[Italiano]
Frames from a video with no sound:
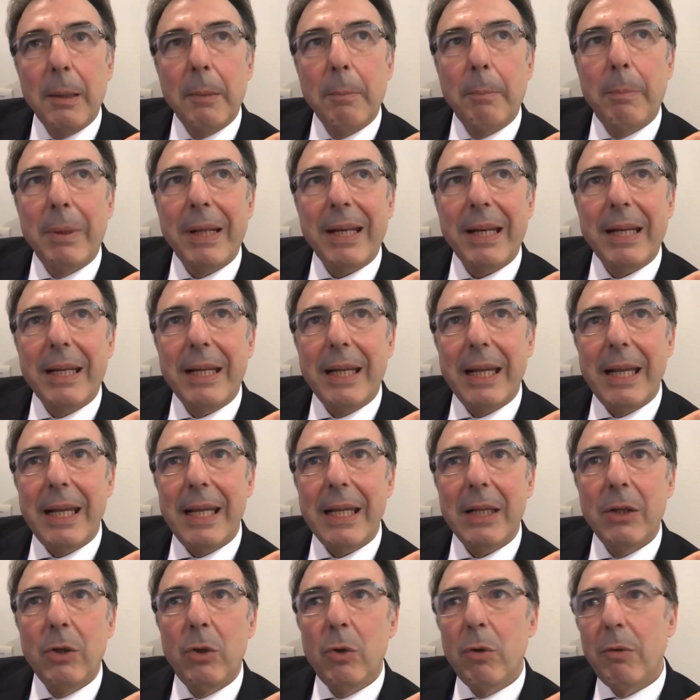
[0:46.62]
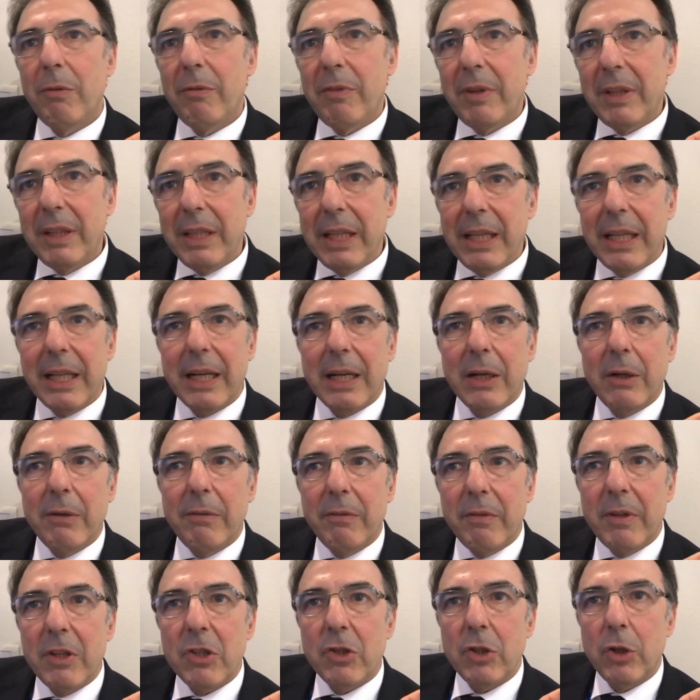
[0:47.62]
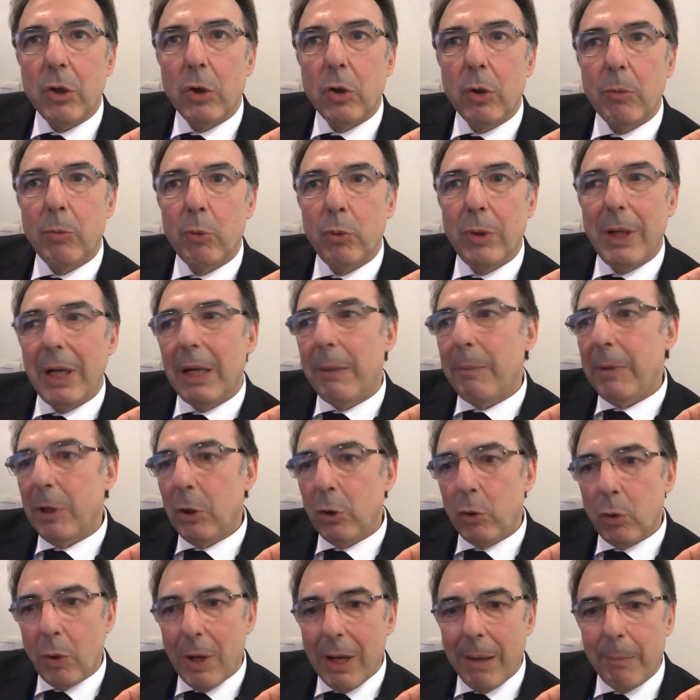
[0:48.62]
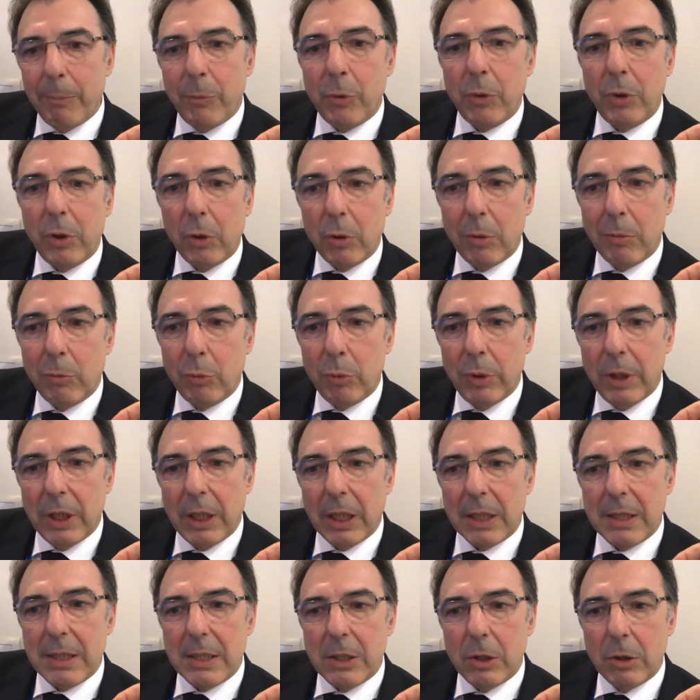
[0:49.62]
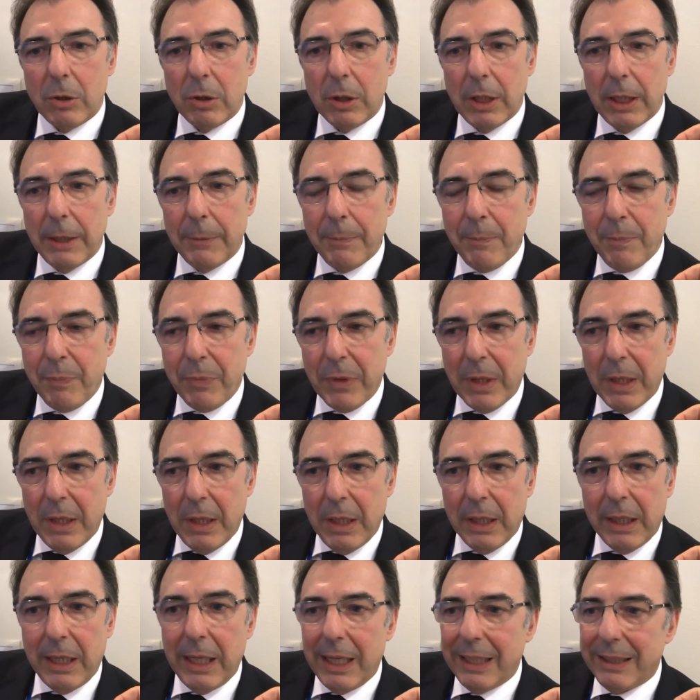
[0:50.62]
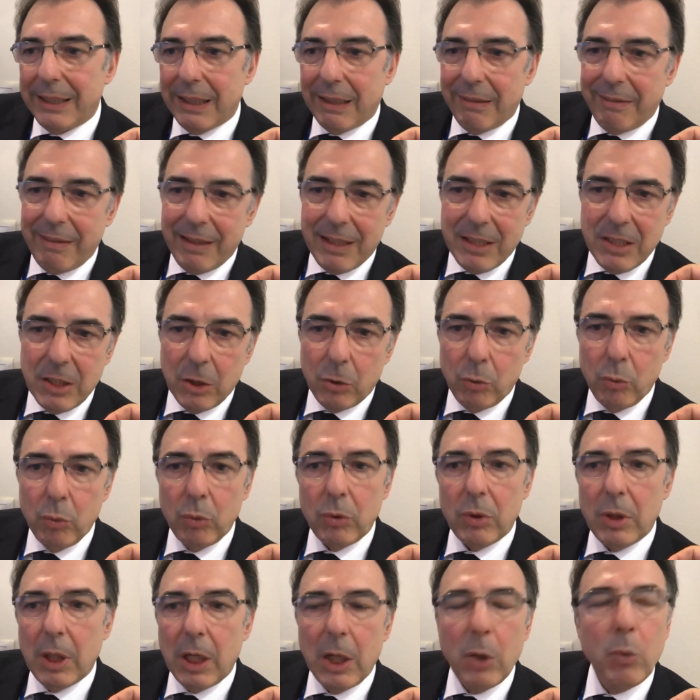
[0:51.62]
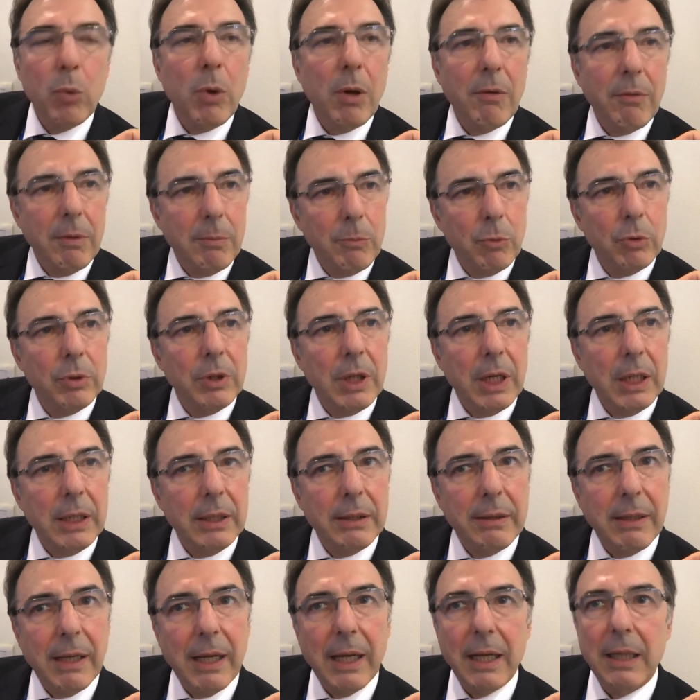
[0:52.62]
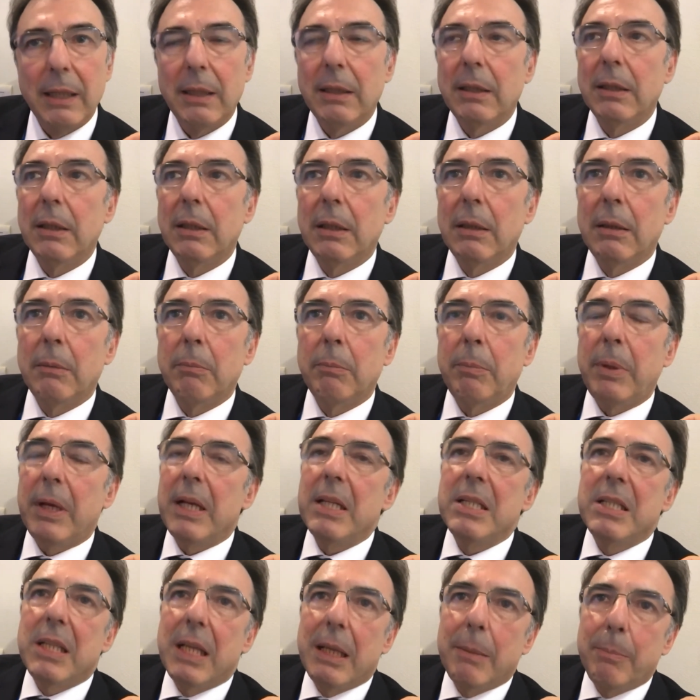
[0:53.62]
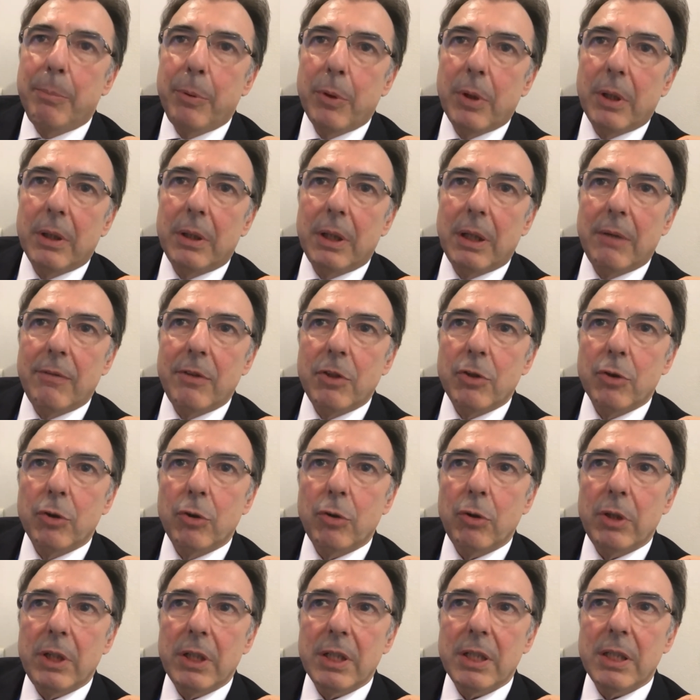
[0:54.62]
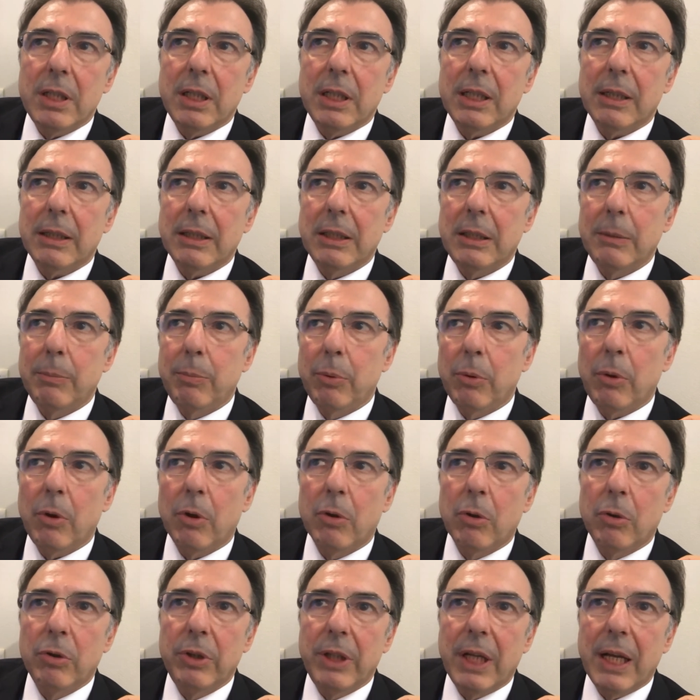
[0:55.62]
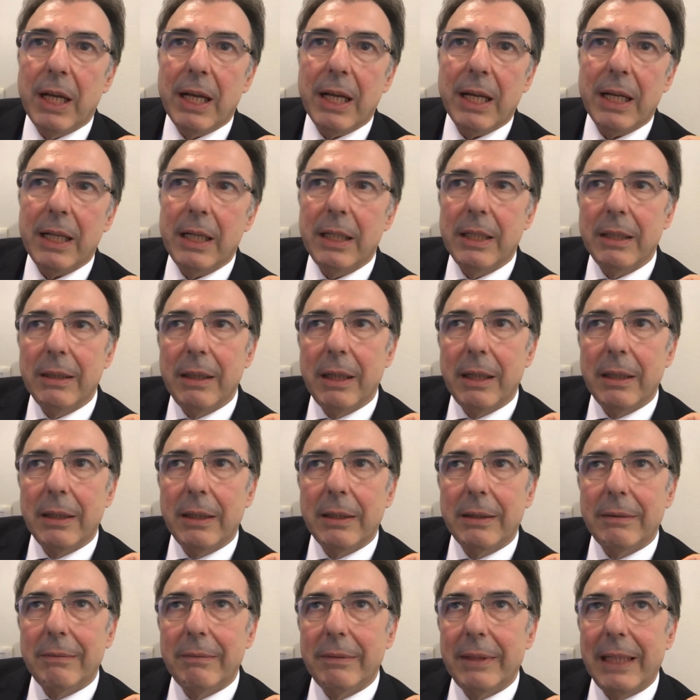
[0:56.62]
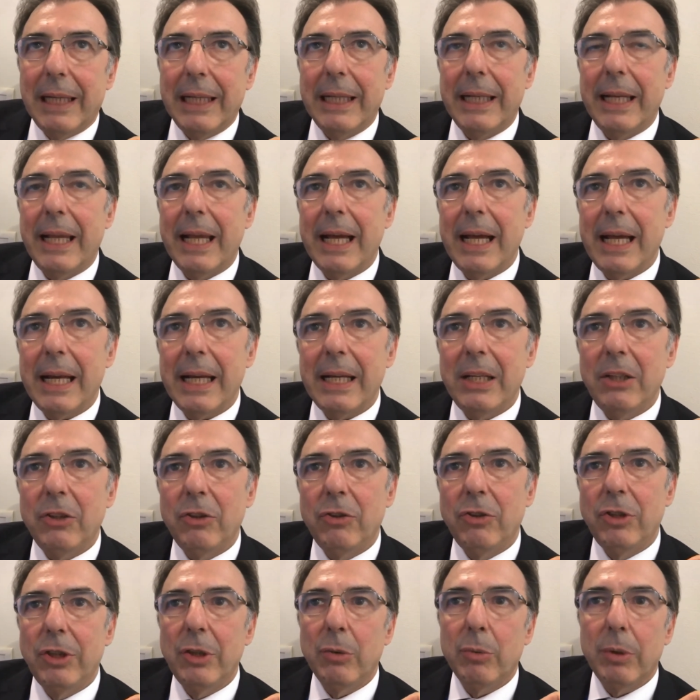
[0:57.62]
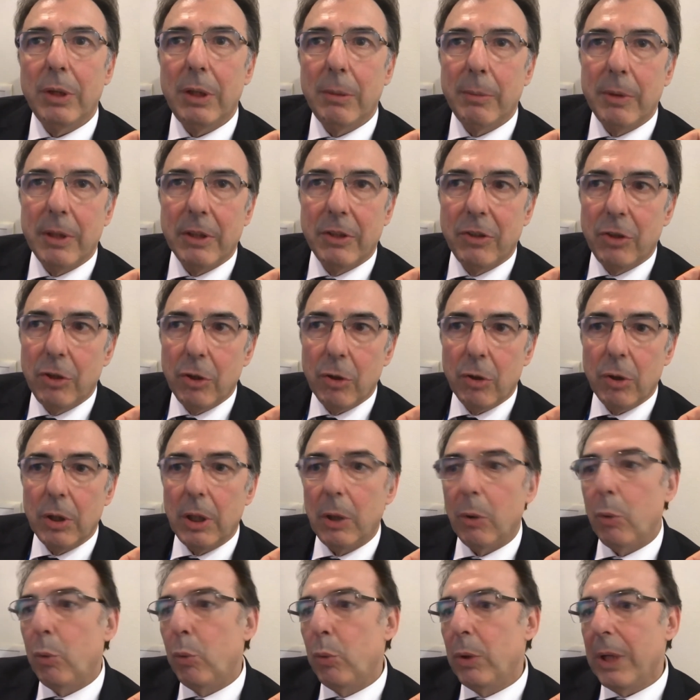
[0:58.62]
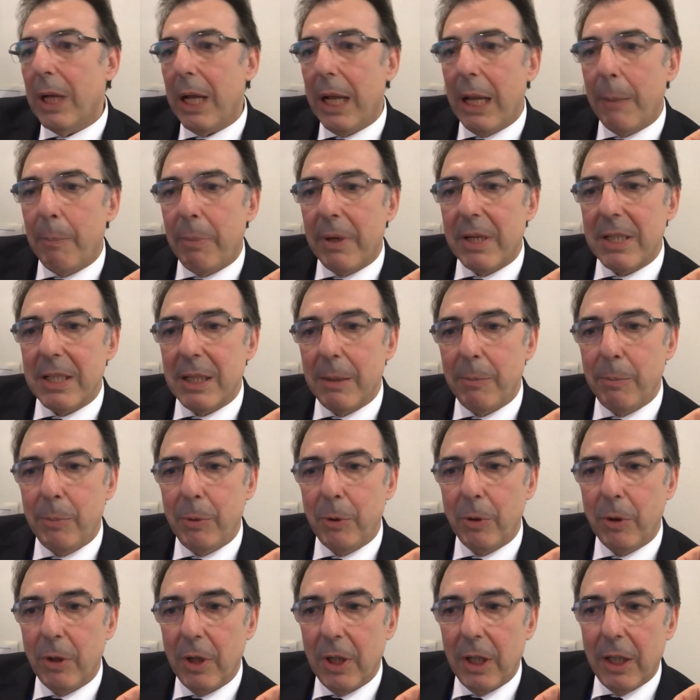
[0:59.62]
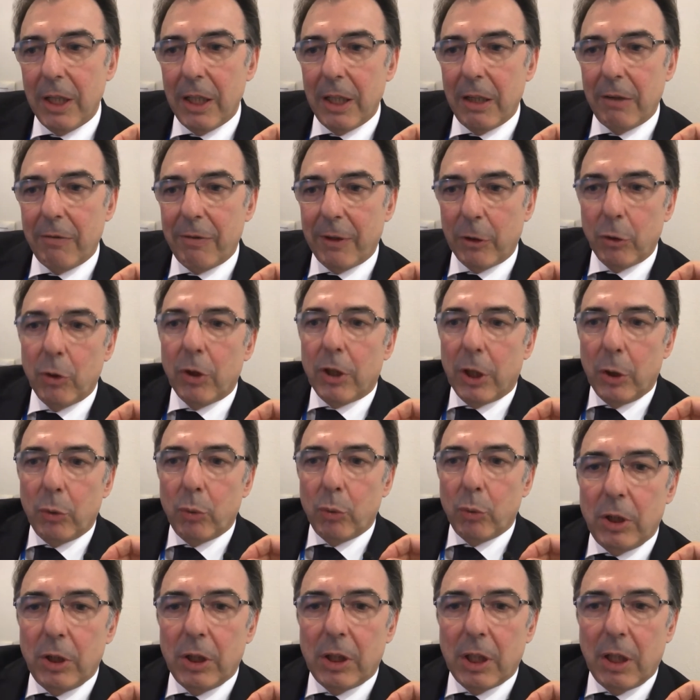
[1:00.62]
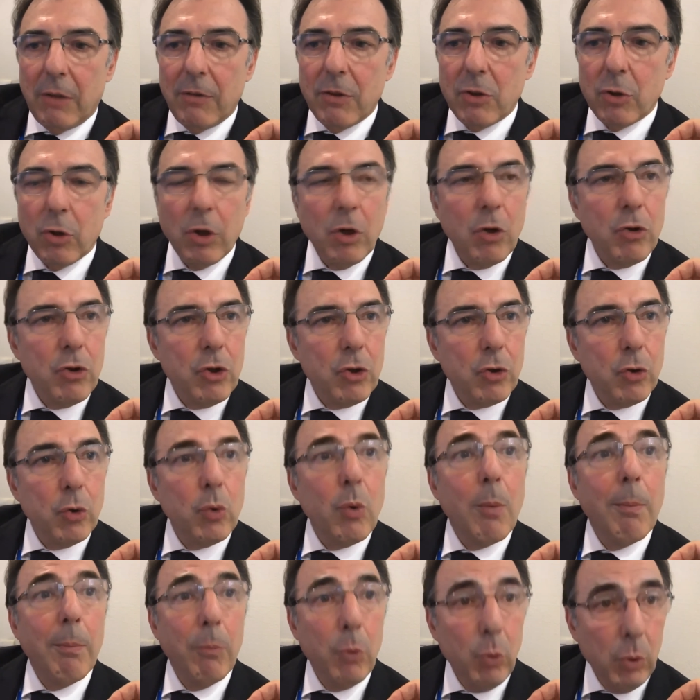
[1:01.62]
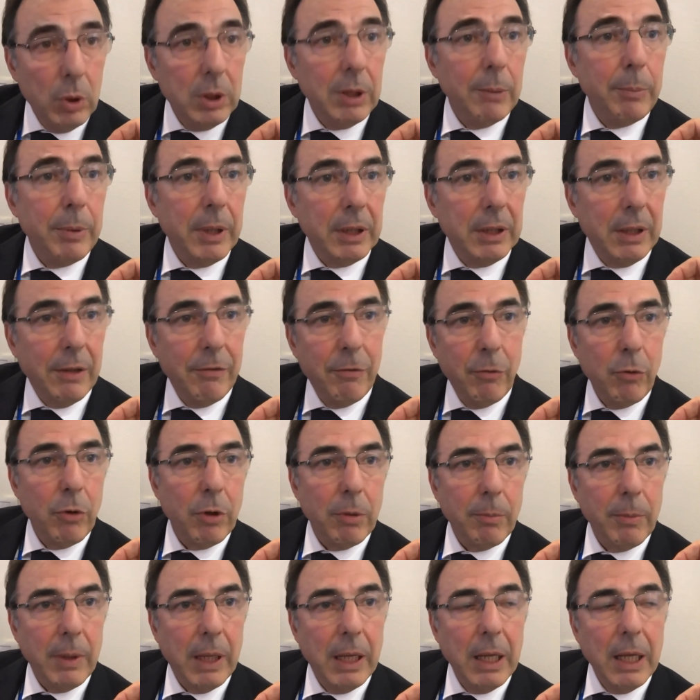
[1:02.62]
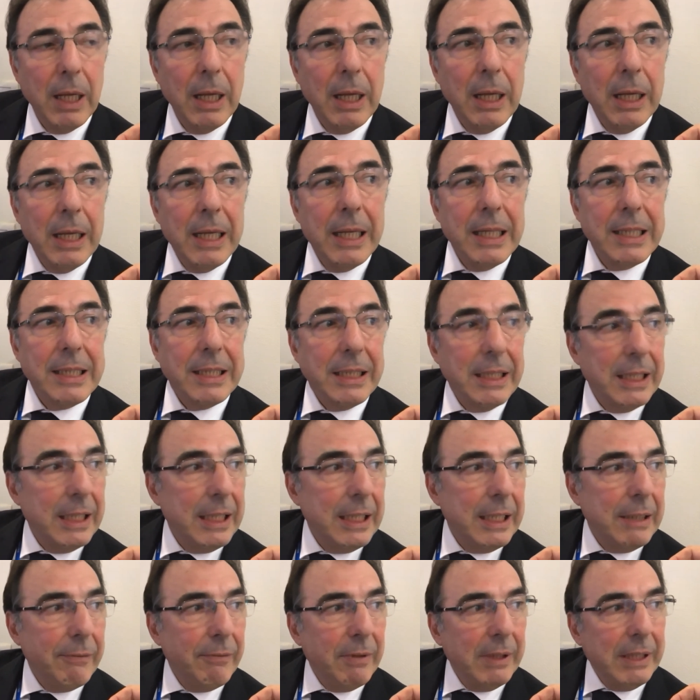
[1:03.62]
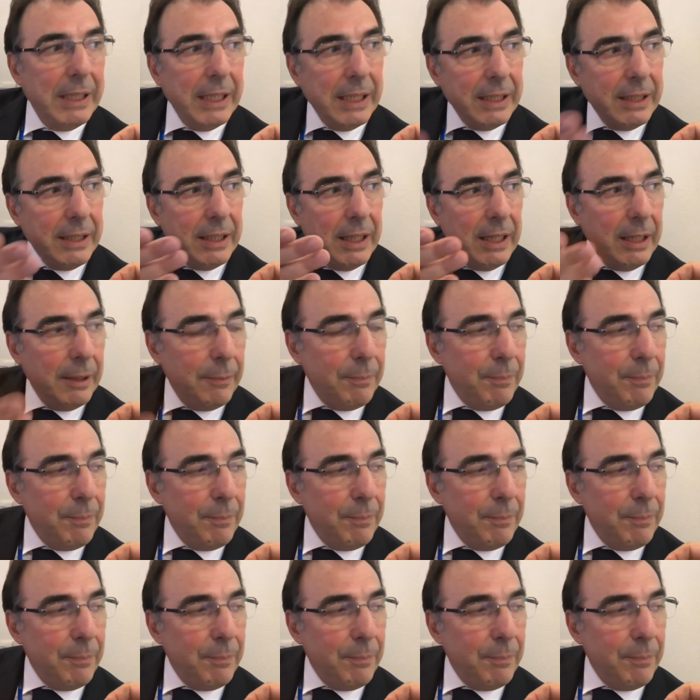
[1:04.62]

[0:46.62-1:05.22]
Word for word: Perché non vederla invece come un elemento ampio di comunicazione che attraversa tutte le nuove modalità? Per esempio la televisione olistica si può coniare delineare in cinque dimensioni. Una è per esempio il fatto che i televisori oggi sono multipiattaforma. Se vedete